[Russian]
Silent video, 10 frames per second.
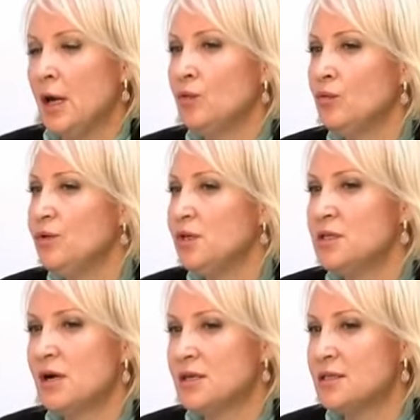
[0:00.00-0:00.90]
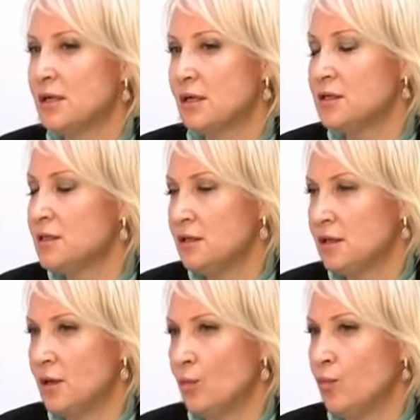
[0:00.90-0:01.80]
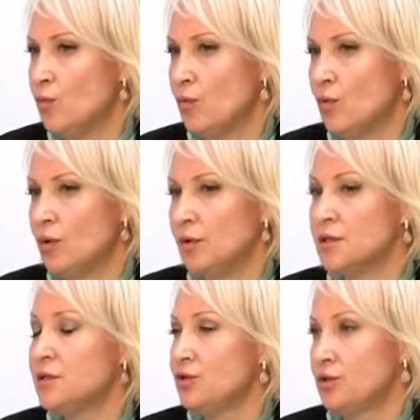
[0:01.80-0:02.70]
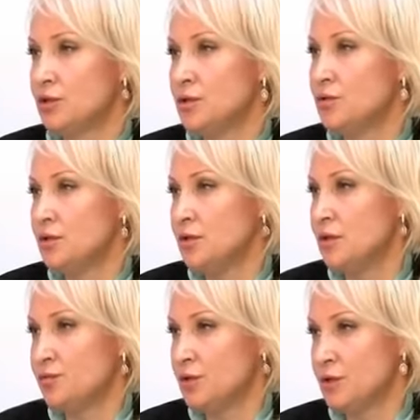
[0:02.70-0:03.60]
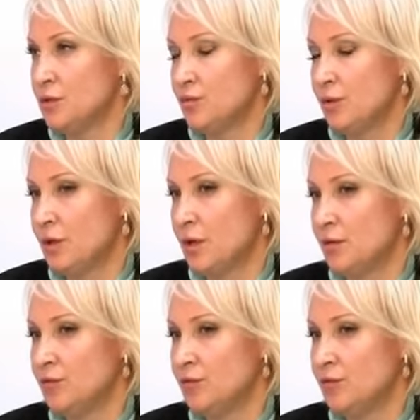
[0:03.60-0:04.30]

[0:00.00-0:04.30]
Ну, есть разные оценки по насыщенности сети общественного питания.